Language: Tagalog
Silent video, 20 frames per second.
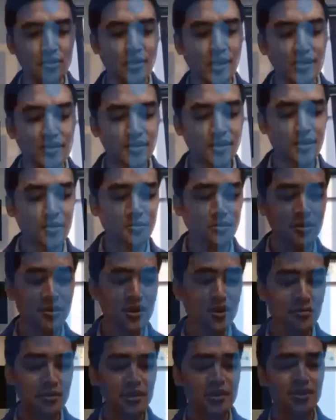Ngayon, ano pong
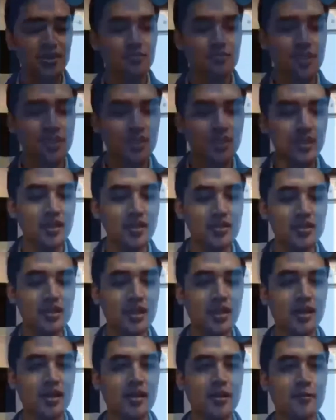ibig sabihin
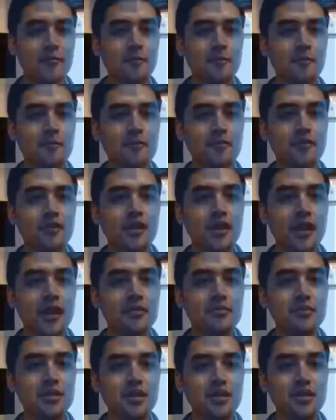ng
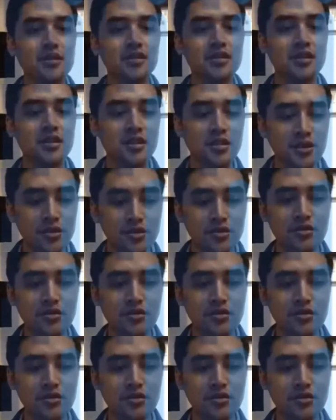MECQ?